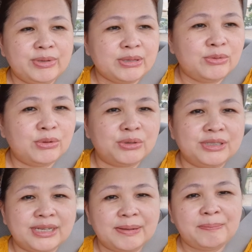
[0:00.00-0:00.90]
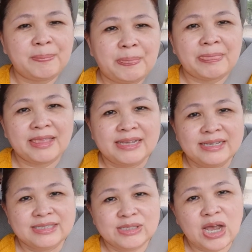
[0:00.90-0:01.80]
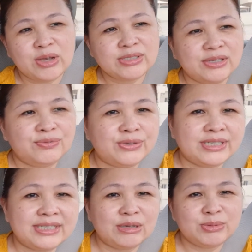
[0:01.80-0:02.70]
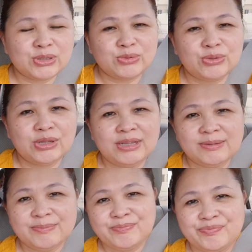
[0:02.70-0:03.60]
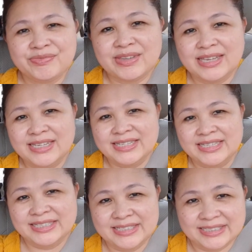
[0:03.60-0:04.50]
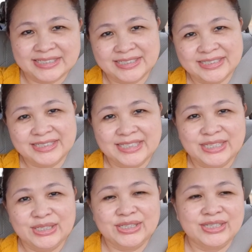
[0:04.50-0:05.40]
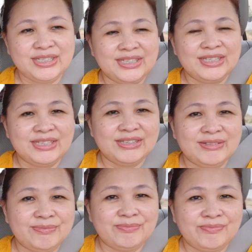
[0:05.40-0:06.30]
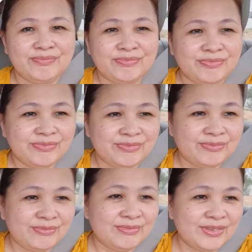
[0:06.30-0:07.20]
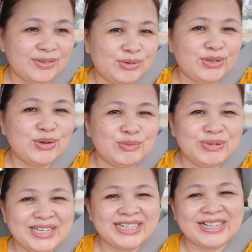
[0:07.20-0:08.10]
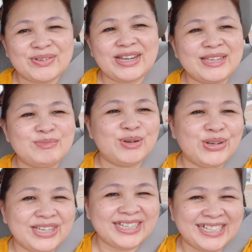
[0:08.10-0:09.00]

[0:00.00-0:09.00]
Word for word: bit cold na. So how's the first day of school? It was fine. I'm class with Kobe, the crying boy.